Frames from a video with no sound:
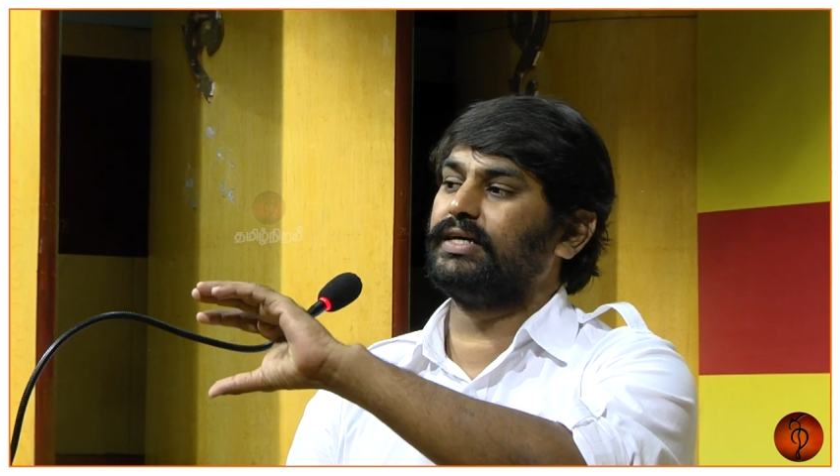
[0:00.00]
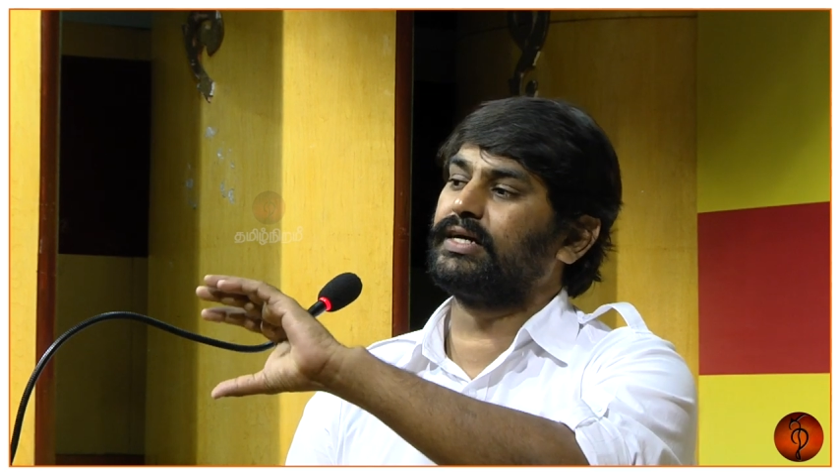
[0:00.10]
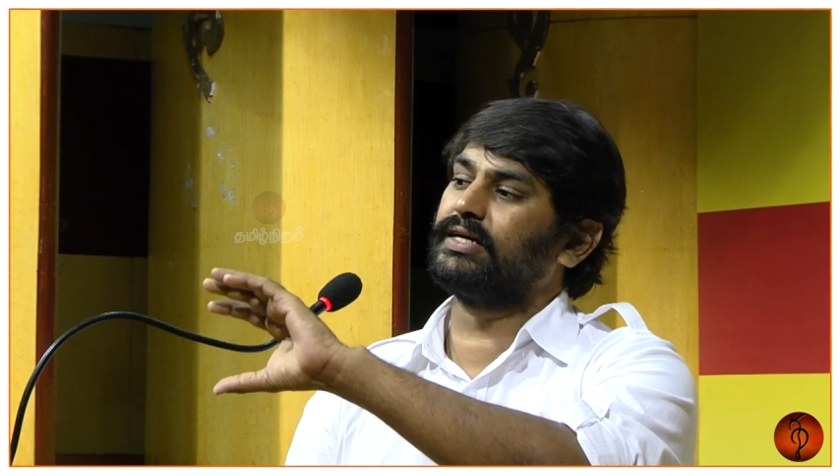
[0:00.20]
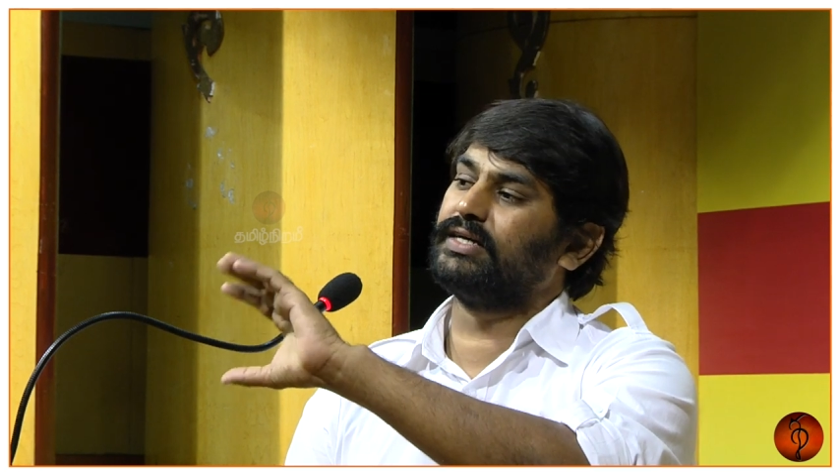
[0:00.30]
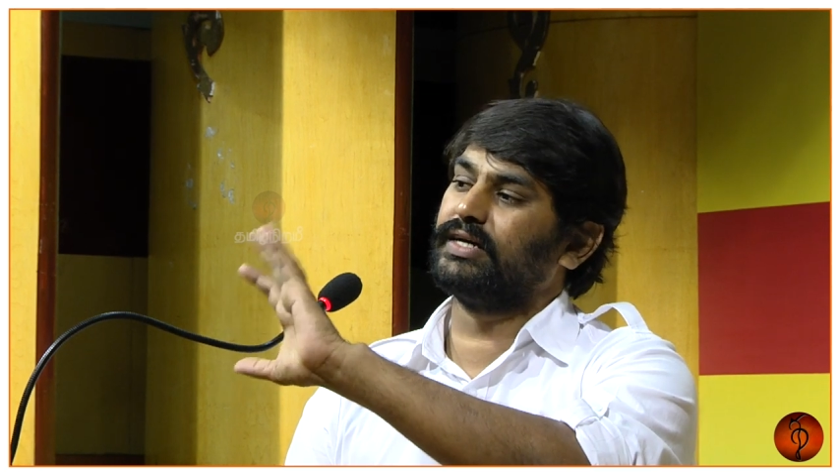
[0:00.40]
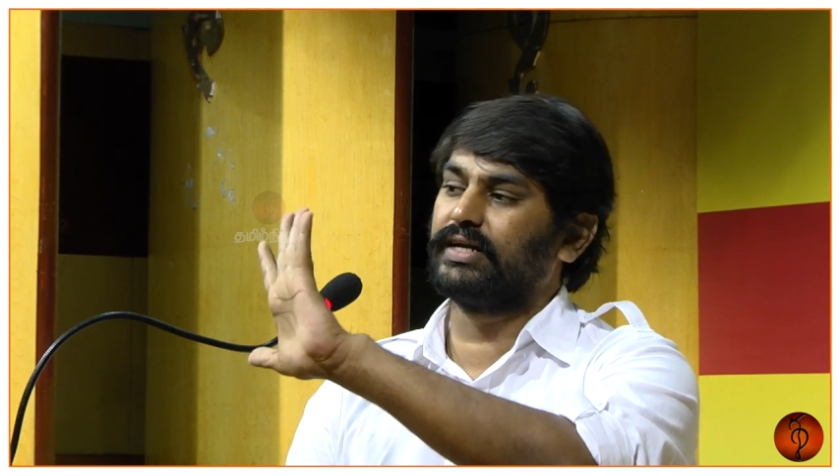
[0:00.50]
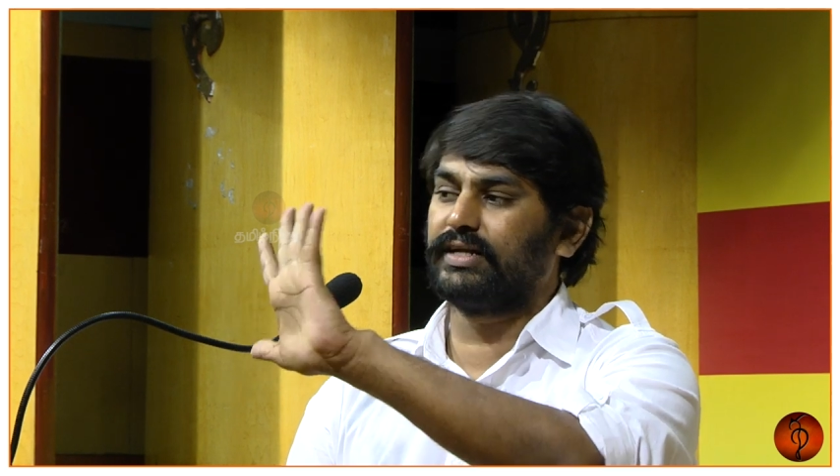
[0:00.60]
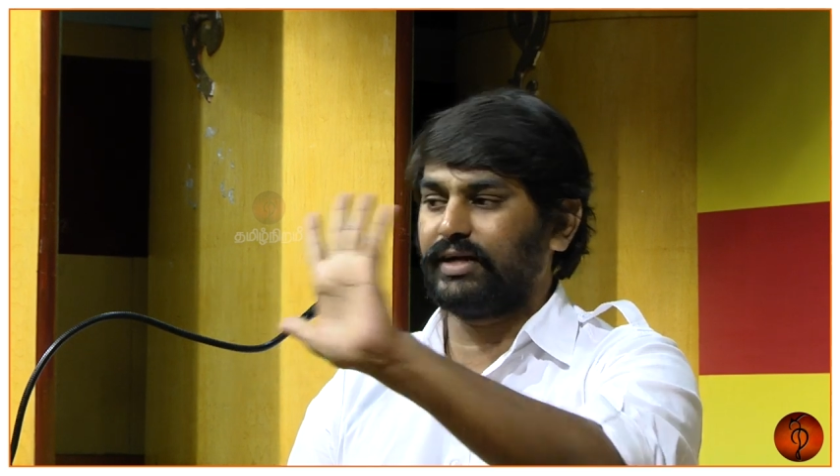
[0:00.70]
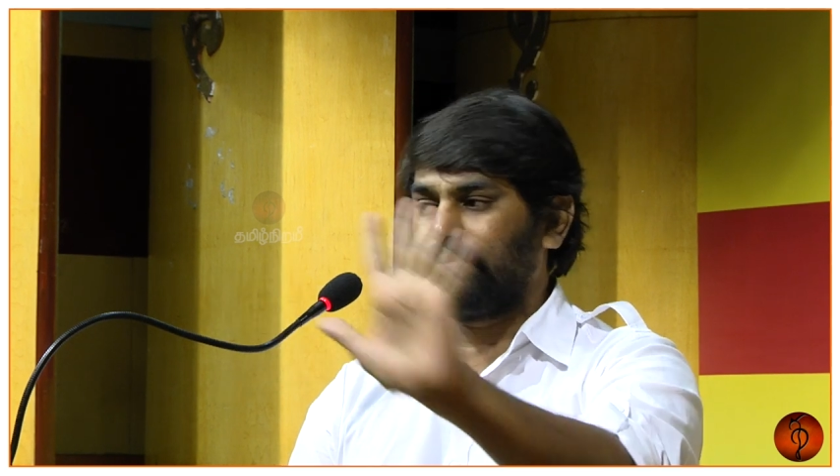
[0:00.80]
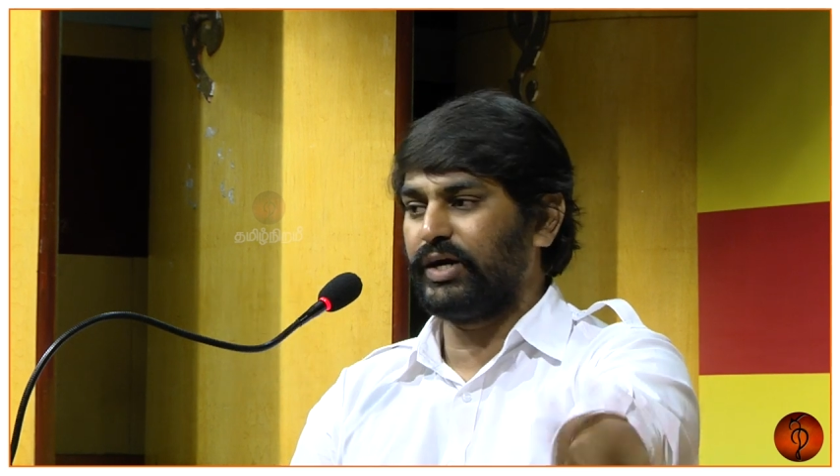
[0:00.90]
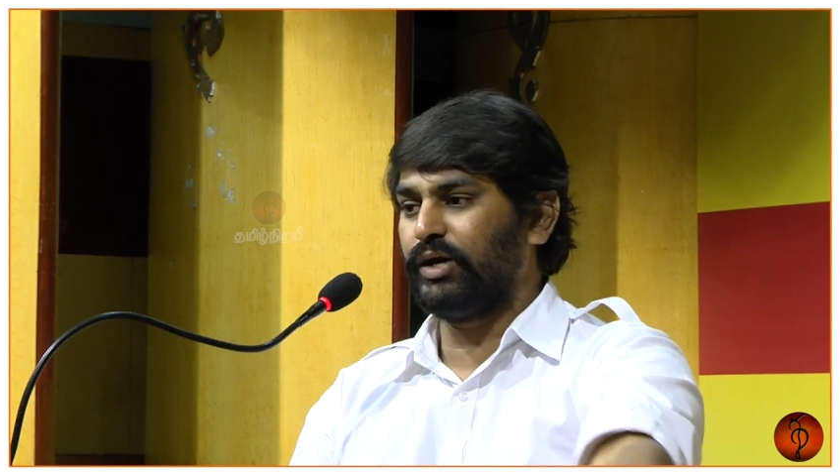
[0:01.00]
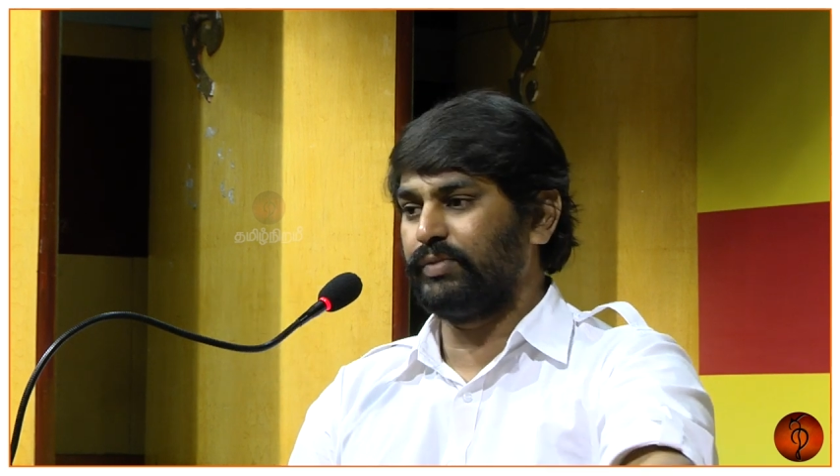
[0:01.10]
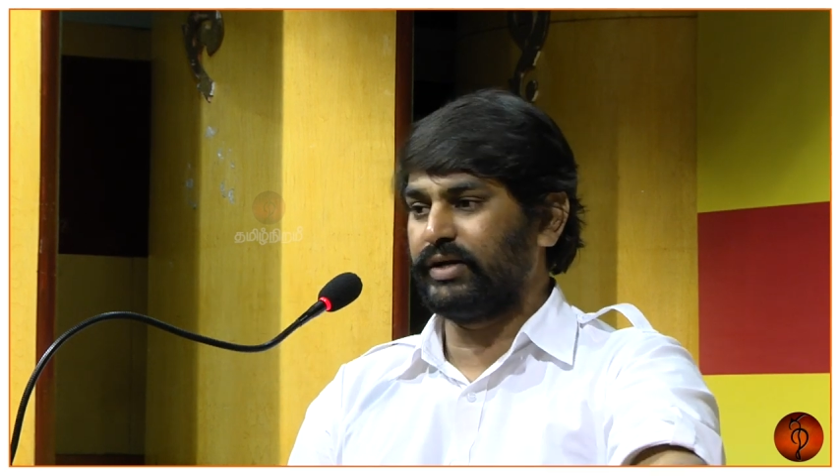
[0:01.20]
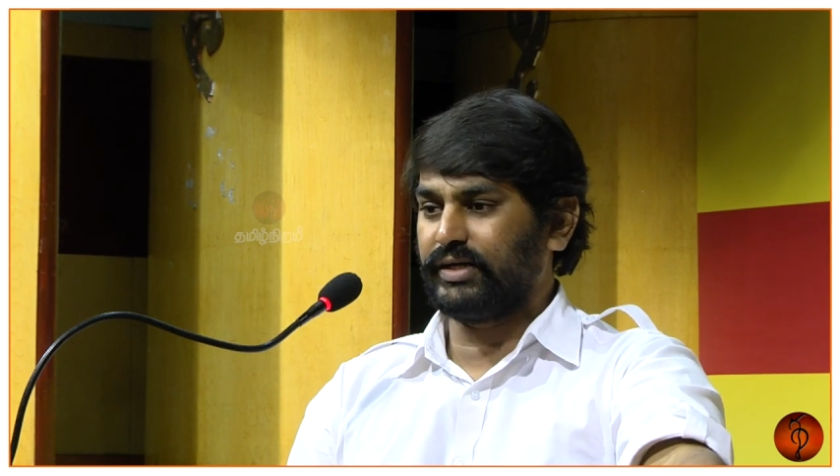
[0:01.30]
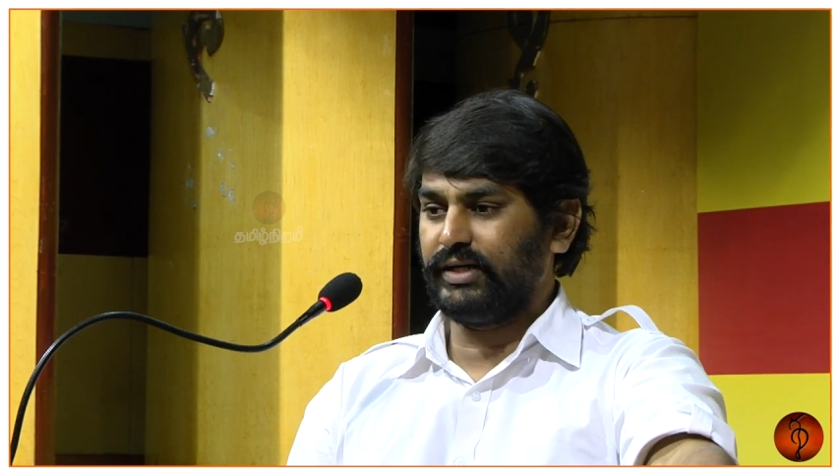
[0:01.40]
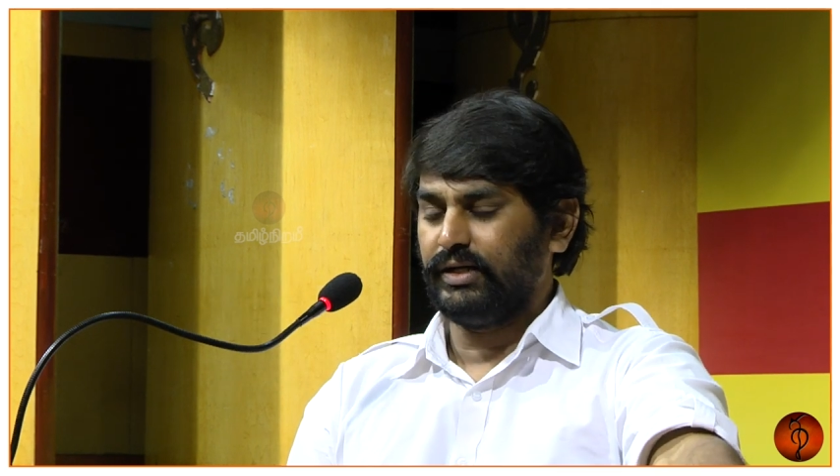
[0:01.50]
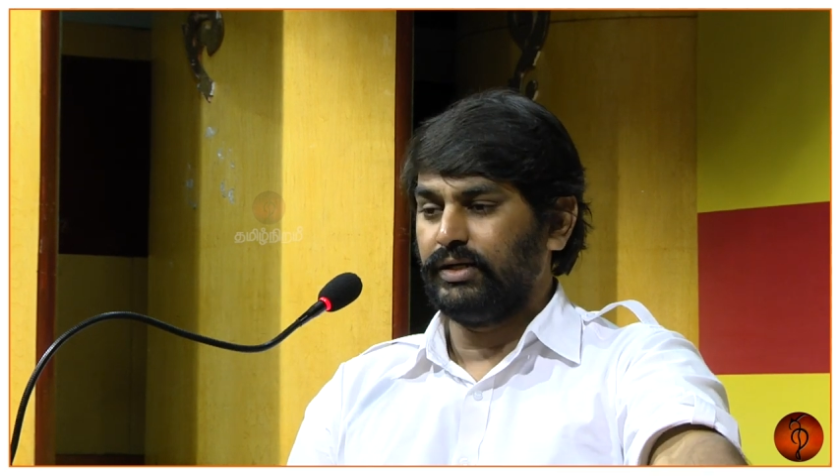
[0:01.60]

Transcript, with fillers: இயங்குது என்கிற தன்மைகளும் இருக்கு